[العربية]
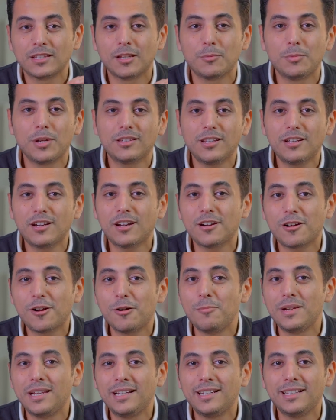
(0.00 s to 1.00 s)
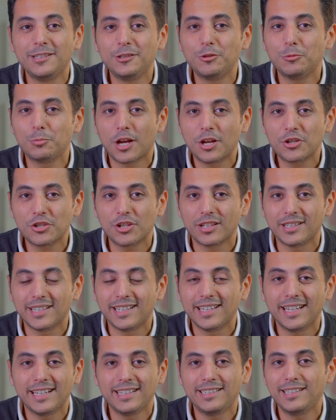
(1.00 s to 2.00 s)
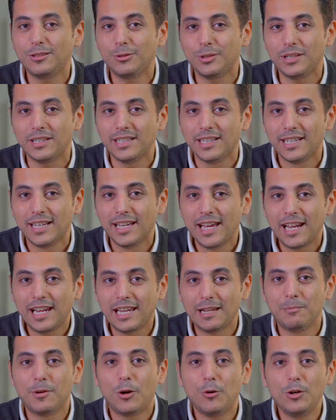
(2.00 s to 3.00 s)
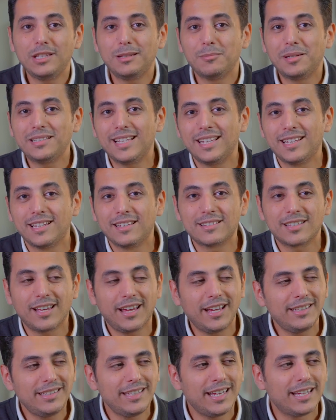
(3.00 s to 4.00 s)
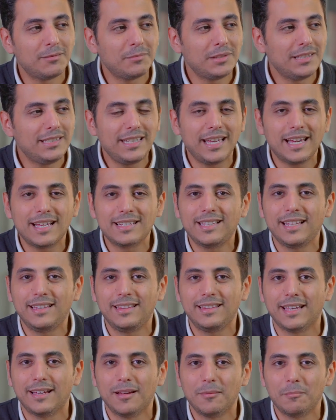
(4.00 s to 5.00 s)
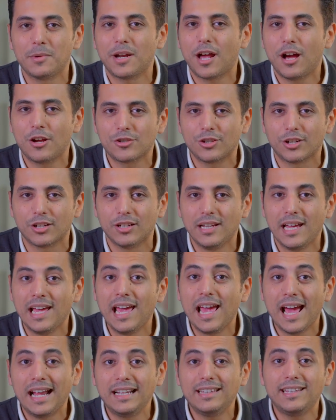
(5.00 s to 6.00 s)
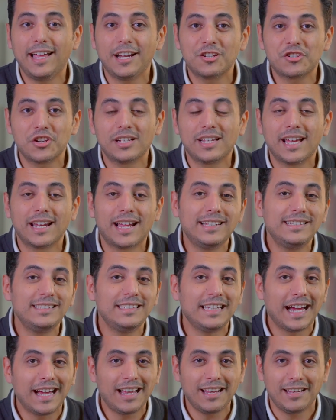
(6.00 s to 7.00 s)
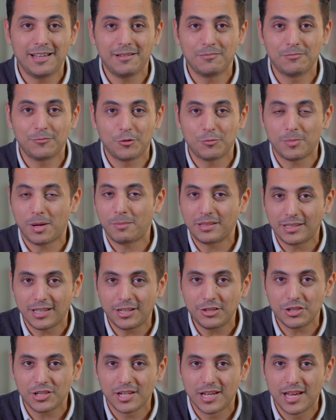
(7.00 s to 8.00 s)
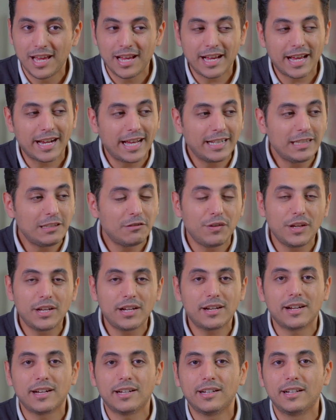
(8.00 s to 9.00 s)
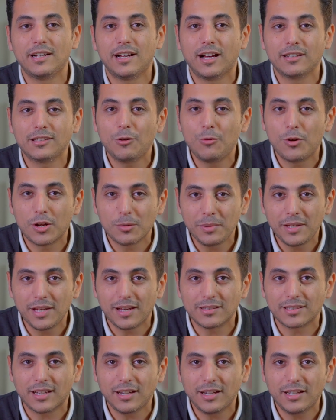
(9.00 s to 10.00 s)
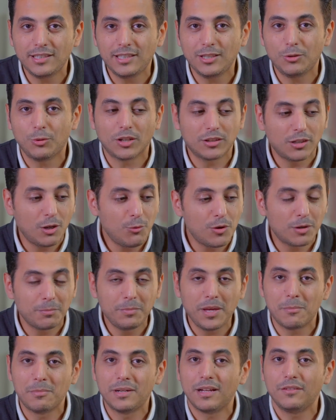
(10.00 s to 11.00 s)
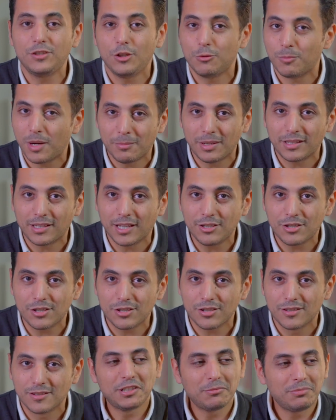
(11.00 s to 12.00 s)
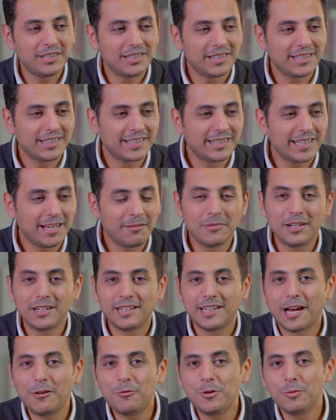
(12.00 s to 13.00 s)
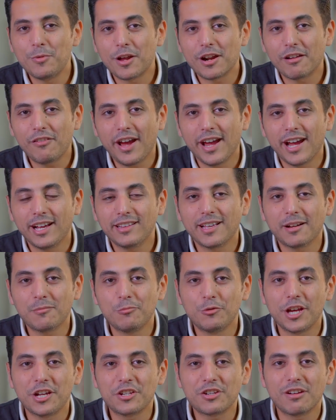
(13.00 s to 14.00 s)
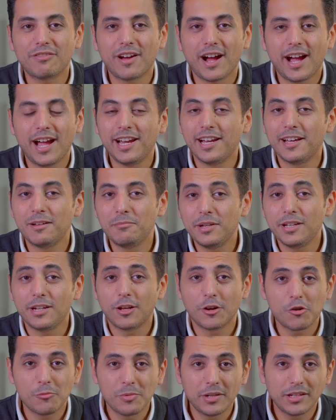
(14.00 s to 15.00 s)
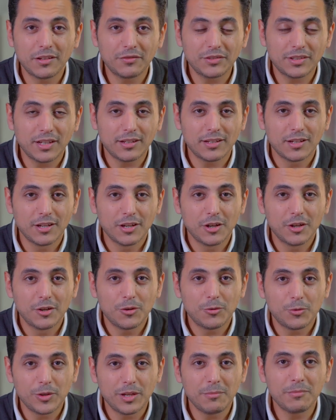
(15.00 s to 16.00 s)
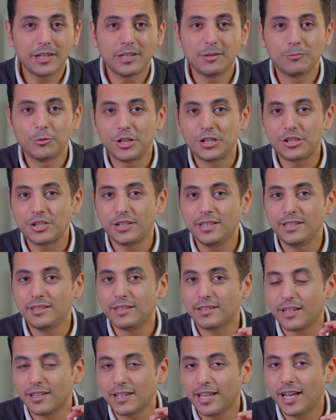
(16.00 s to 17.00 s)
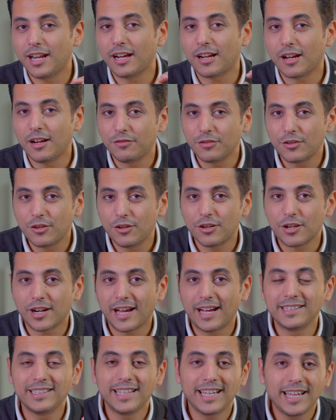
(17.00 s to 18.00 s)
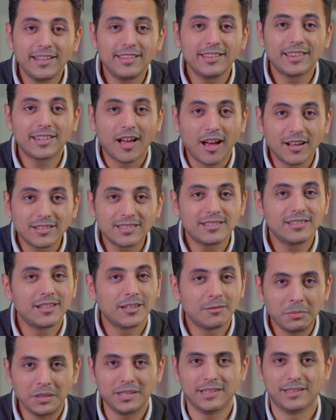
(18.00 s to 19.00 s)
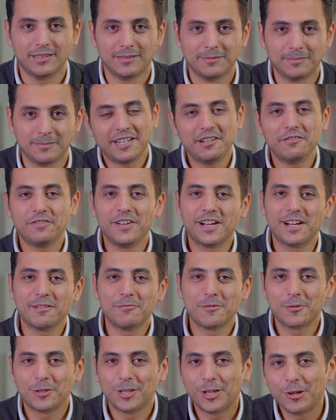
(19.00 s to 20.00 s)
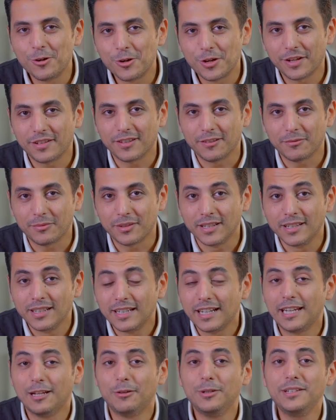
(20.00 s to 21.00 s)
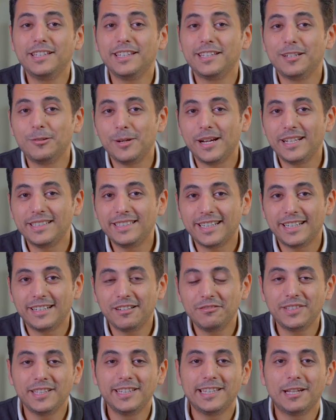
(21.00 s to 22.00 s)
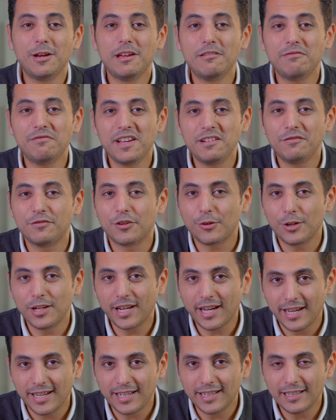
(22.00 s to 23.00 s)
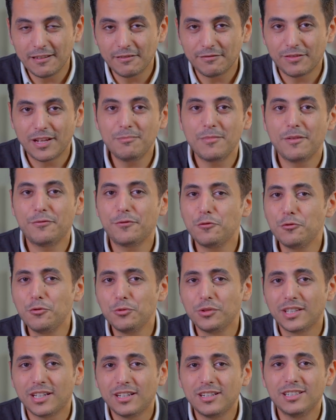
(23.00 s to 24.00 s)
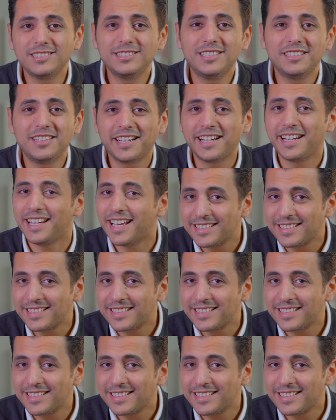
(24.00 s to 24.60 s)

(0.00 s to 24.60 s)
طب يا ترى الرقم اللي انا اديته من 10 ده اديته ليه لما قلت مثلا ان صحتي انا مديها ستة من عشرة هل ده علشان كان عندي أحلام وما عملتهاش؟ كان عندي فكرة اطور بيها صحتي واطور بيها من نفسي وما عملتهاش فتبتدي كده تعمل لاول مره في حياتك مناقشه فعاله بينك وبين نفسك ويمكن المناقشه دي تطلع لك افكار عن انت اصلا مين تاني فكره موجوده جوه الكتاب ده لو انت دلوقتي عرفت انت واقف فين في كل حاجه فالمفروض خطتك